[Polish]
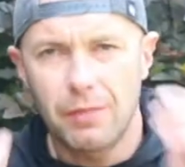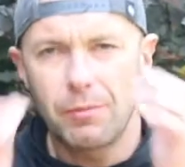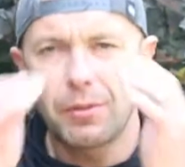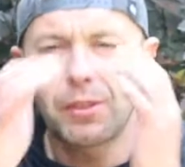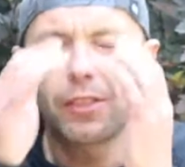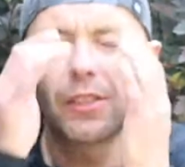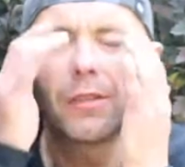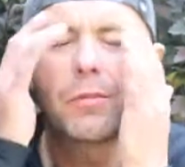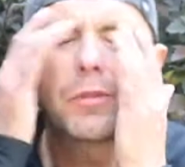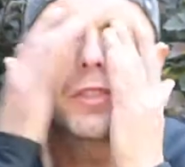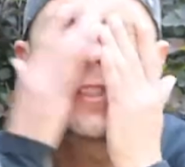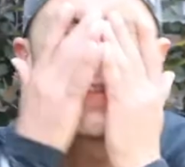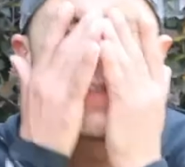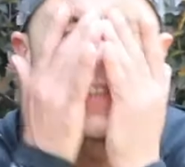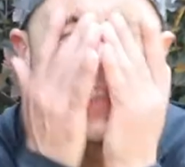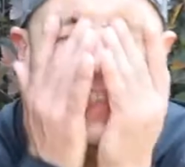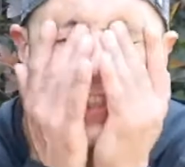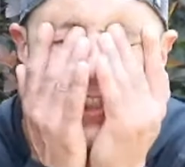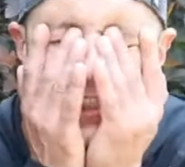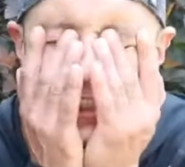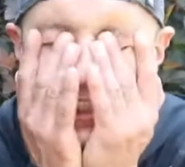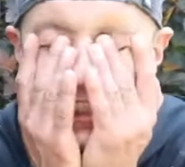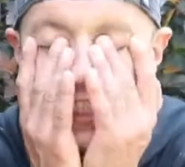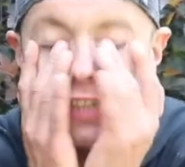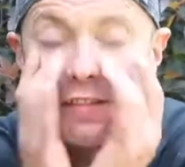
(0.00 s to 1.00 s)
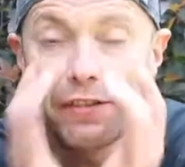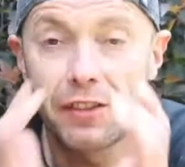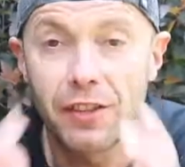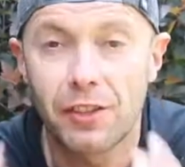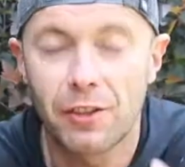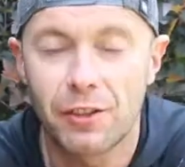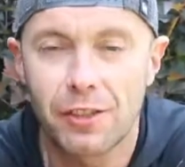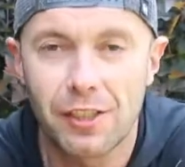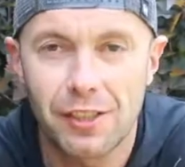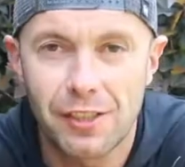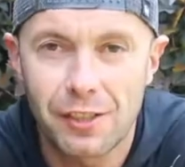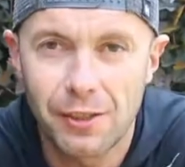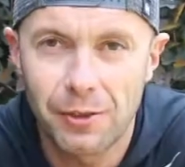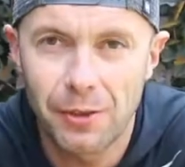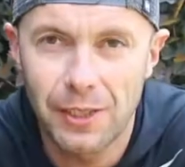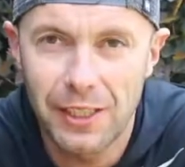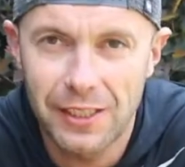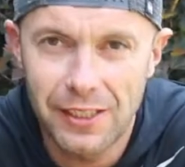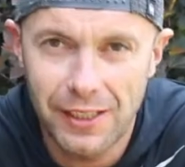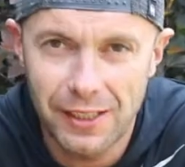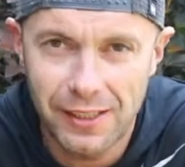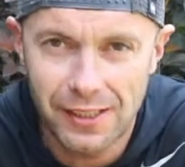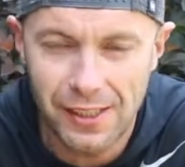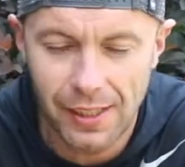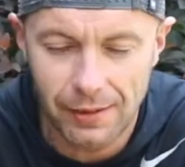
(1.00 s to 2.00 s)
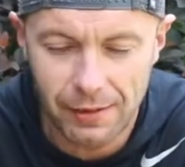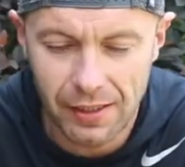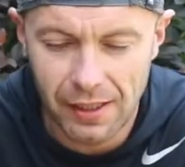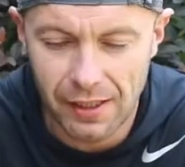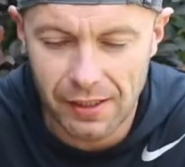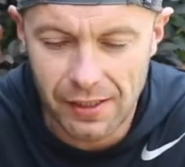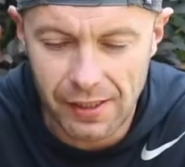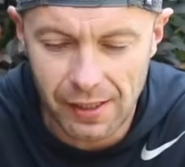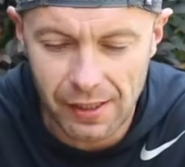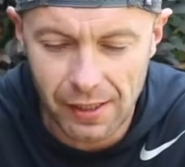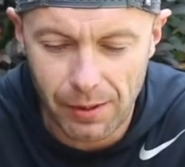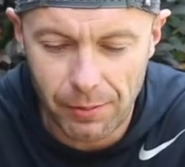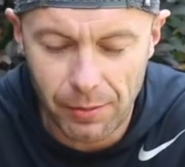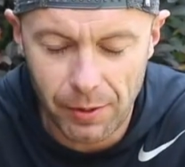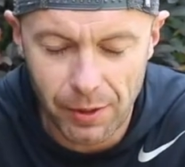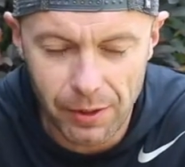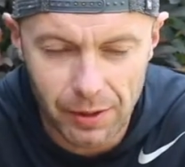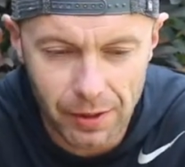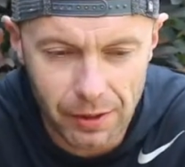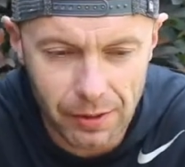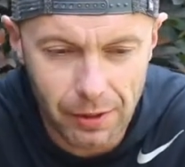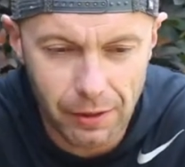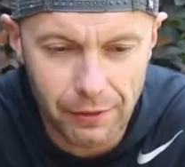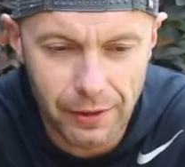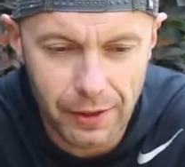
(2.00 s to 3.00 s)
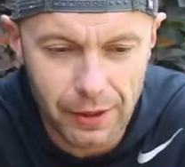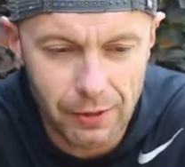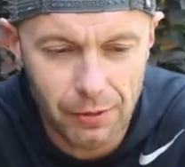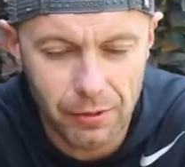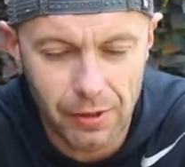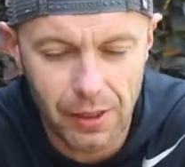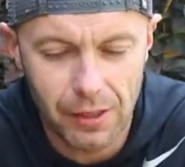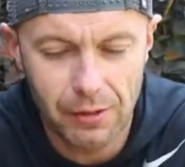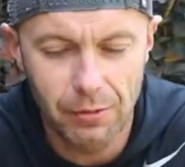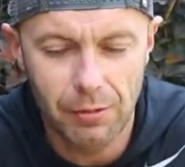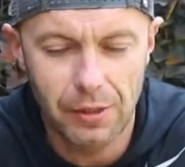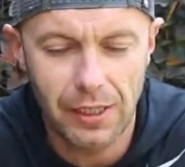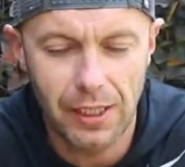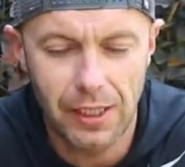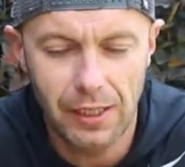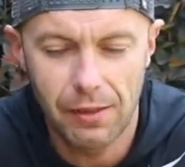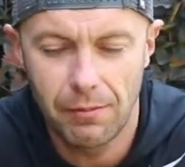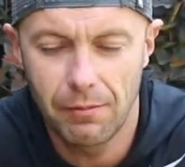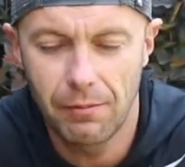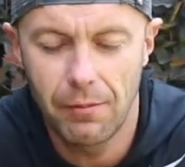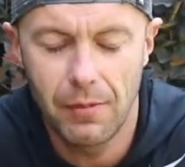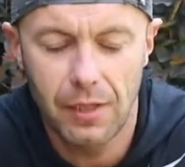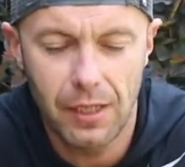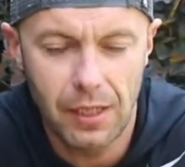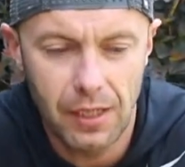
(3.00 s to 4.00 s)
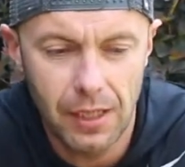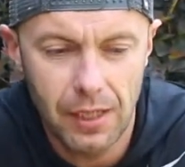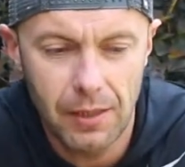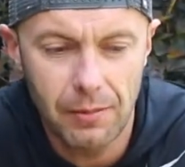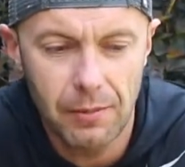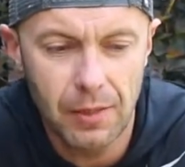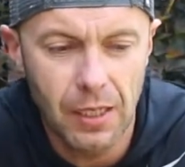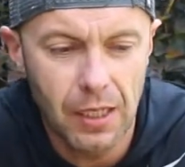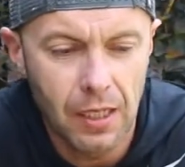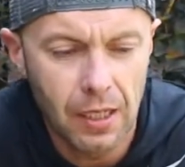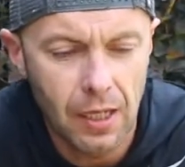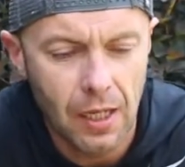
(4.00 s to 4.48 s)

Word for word: być dobrze widać. Dzisiaj wykorzystuję ten setup ogrodowy, który tutaj mam